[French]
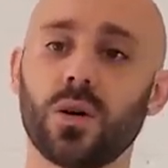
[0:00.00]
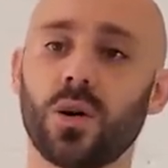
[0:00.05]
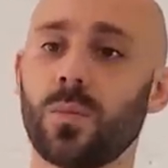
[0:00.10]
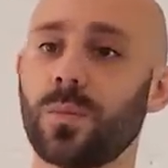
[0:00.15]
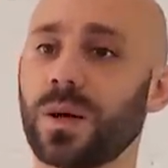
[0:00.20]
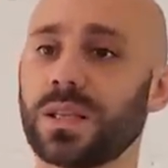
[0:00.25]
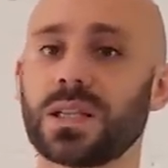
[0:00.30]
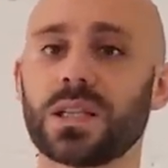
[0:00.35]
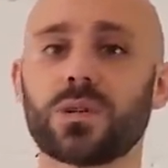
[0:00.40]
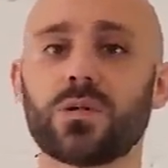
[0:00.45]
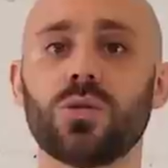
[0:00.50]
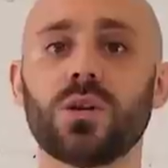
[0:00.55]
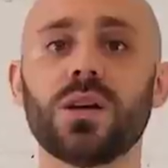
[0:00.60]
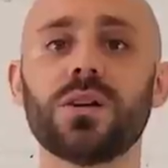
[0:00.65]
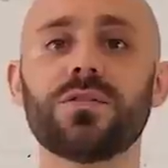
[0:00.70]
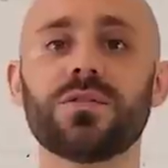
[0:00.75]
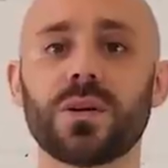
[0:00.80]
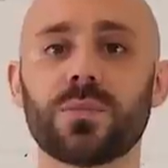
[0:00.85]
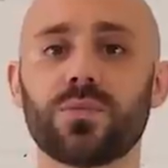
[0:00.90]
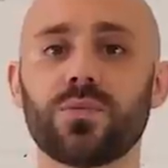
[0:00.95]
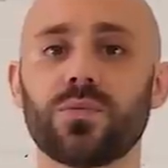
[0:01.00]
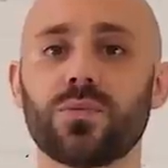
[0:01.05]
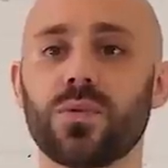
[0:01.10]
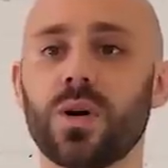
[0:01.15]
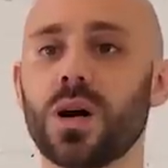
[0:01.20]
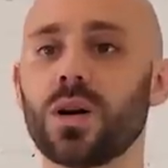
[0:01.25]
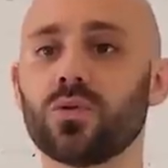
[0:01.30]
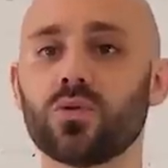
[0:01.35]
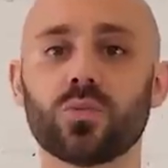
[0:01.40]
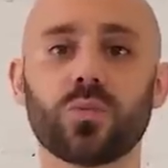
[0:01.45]
en particulier va
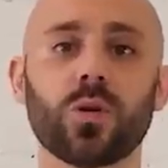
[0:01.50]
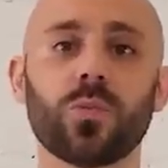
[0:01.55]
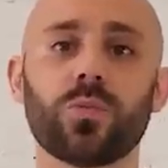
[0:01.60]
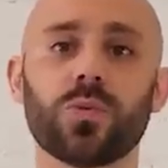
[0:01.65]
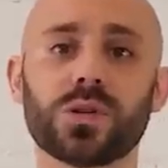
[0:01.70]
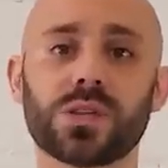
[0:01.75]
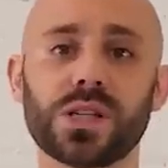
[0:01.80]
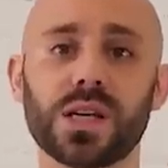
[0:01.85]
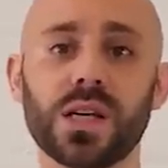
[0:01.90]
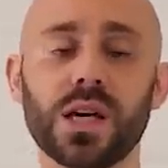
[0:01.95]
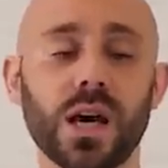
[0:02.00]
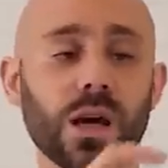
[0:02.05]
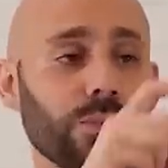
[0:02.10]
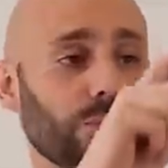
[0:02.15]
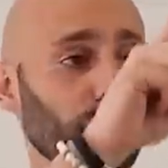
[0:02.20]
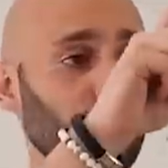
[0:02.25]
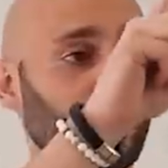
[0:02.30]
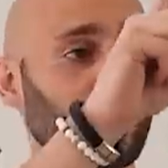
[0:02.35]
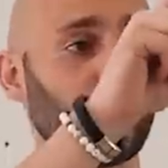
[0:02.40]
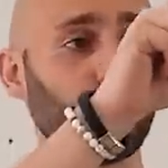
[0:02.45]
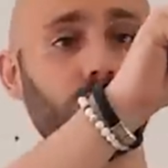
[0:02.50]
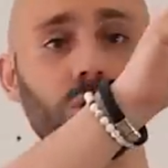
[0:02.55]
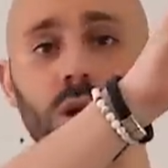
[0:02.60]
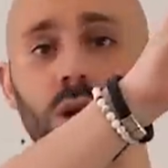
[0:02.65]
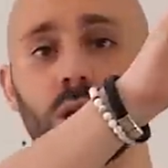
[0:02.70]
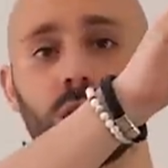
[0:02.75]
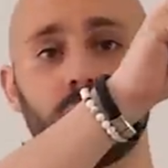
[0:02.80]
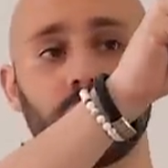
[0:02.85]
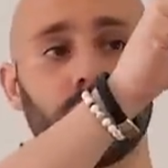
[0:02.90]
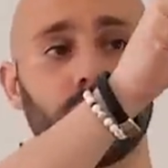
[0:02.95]
pouvoir nous proposer un menu
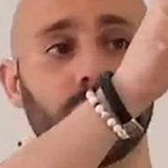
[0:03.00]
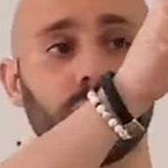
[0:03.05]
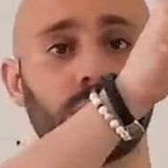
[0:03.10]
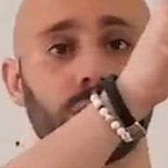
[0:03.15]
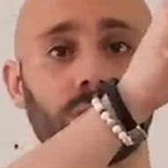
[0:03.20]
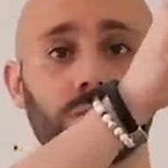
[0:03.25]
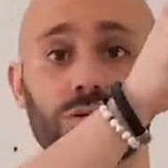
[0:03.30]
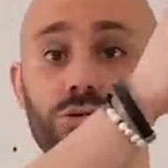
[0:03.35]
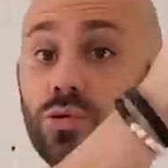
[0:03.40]
euh,